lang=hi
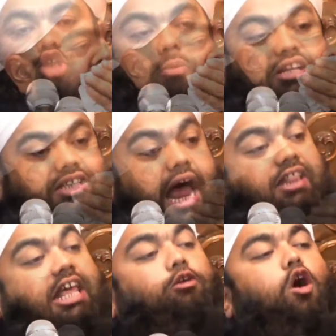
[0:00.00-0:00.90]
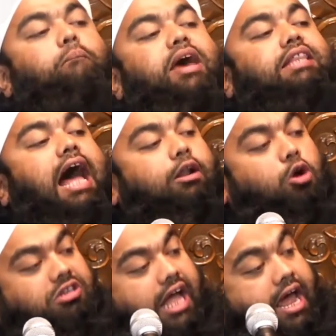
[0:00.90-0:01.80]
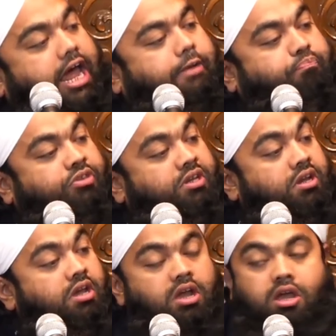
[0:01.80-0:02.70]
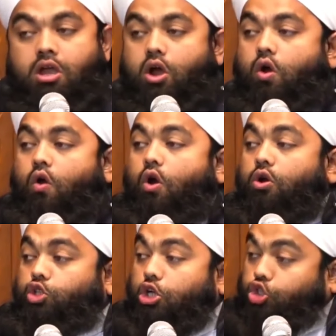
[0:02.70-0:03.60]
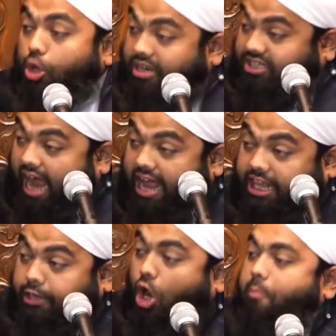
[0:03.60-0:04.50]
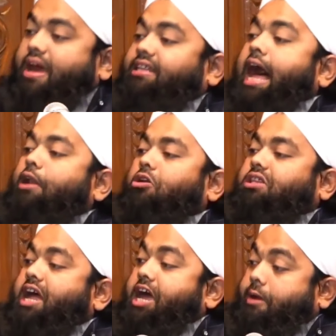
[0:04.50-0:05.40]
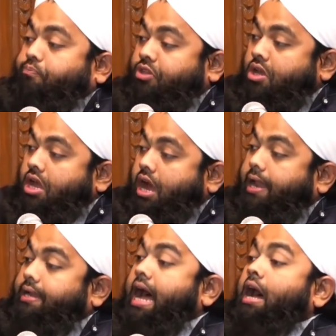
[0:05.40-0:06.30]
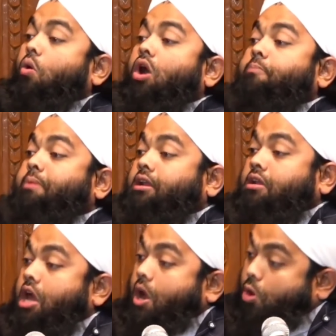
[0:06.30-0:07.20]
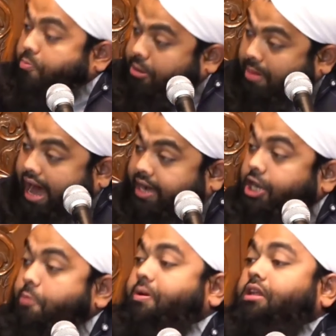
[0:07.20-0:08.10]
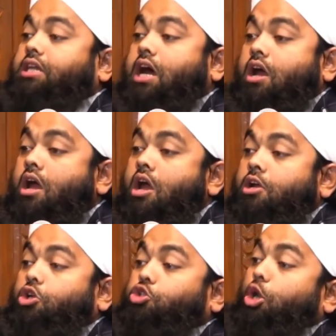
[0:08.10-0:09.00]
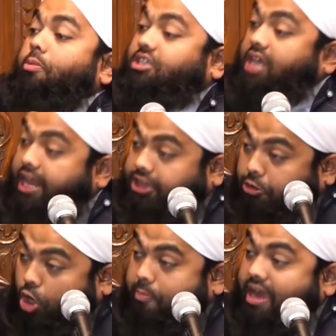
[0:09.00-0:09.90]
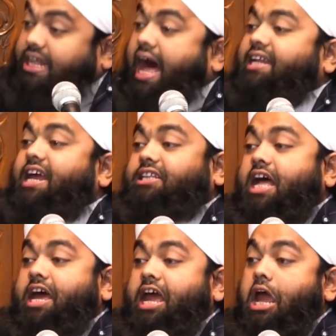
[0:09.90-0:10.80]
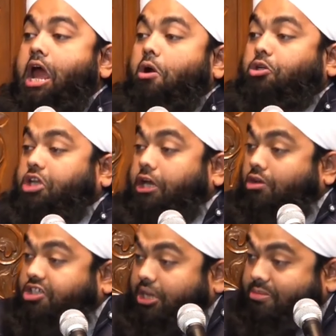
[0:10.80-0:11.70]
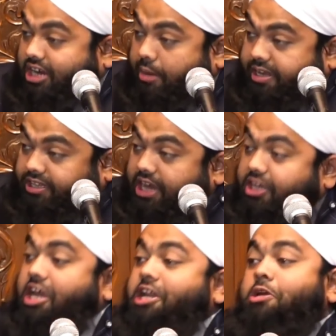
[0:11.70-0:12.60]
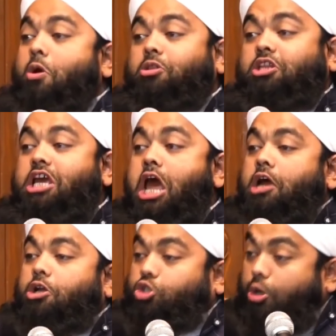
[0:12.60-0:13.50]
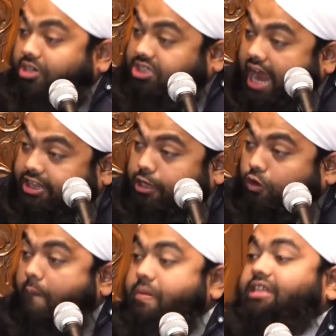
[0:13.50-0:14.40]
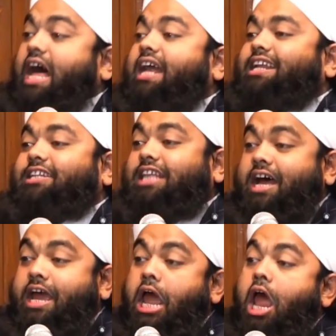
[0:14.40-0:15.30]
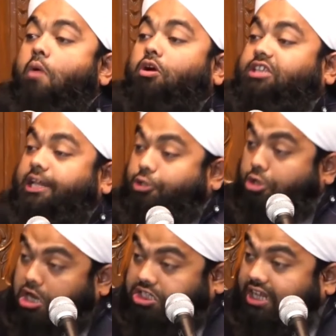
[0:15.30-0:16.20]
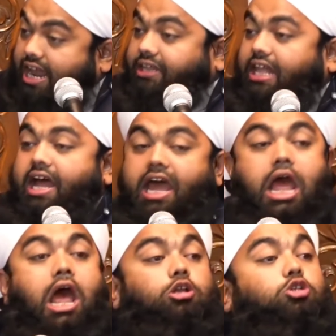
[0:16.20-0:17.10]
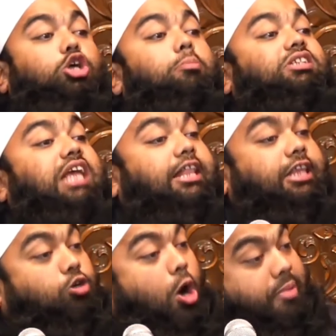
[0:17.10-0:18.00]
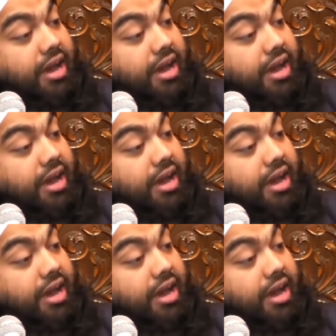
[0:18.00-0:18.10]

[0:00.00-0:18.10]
सुबह सादिक को बेदार होता है जो सुबह सादिक को बेदार होता है अल्लाह अकबर वो बीमार नहीं पड़ता जो सुबह सादिक को बेदार रहता है उसकी रोज़ी में कभी तंगी नहीं होती जो सुबह सादिक को बेदार रहता है वो तंदुरुस्त रहता है जो सुबह सादिक को